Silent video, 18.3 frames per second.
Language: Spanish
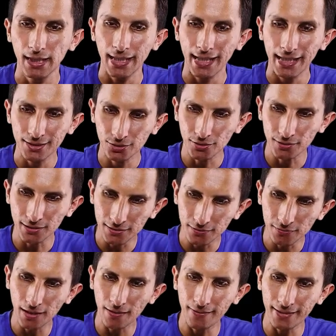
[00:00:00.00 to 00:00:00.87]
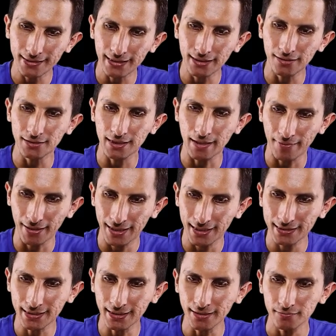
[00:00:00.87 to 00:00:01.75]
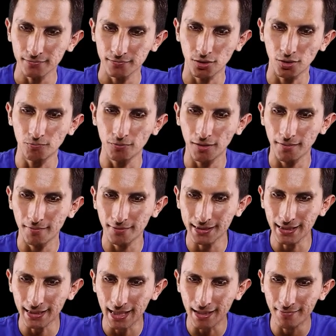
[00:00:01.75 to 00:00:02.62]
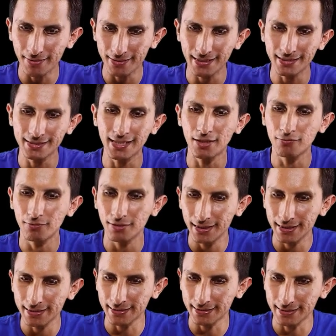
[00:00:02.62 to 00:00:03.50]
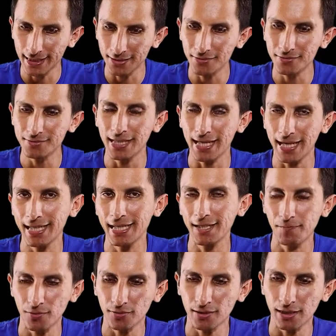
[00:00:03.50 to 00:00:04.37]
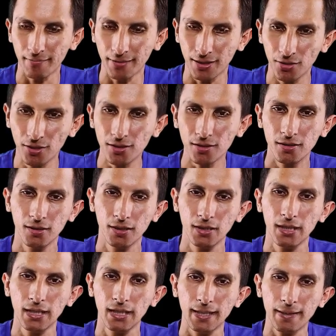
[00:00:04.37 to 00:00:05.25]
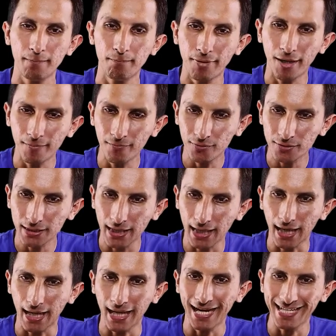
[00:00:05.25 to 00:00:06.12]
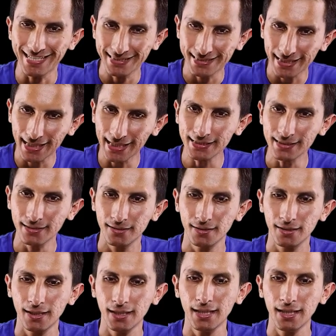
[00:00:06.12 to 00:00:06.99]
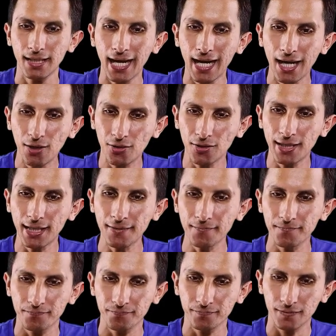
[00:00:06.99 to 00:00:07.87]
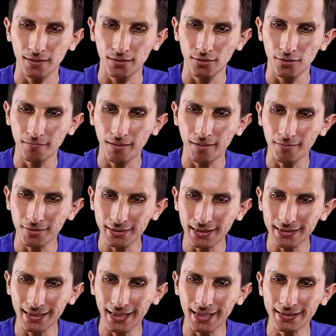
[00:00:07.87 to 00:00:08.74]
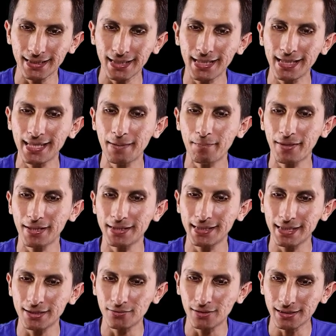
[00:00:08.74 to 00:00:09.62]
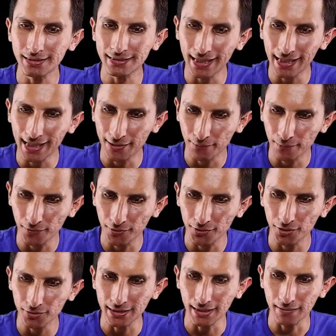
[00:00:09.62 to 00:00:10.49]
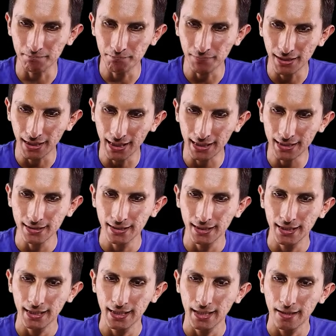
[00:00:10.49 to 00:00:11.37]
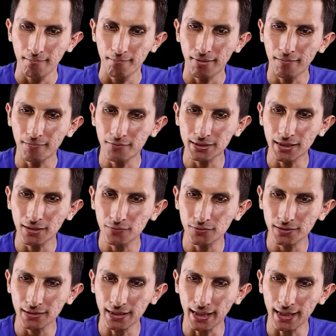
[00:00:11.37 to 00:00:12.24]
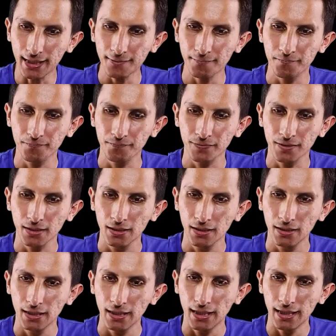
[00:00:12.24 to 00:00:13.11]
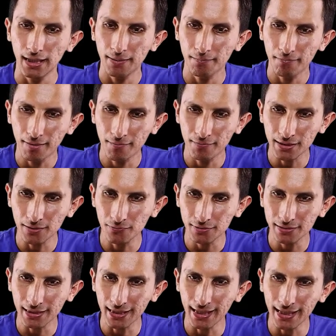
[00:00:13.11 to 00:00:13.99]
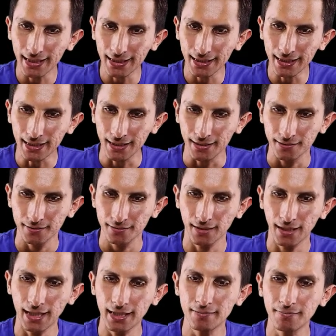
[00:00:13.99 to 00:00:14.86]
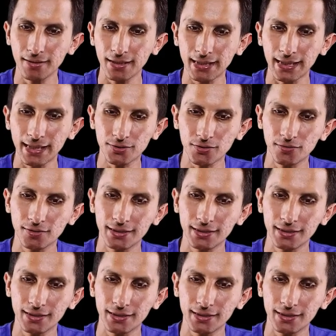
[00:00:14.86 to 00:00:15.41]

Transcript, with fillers: Entonces, una vez que nos aparezca, como vemos acá, me dice, ya no es necesario, ya eres programador. Vamos a atrás. Ahora nos vamos atrás y dependiendo del teléfono también vamos a buscar Vamos a buscar aquí, en mi caso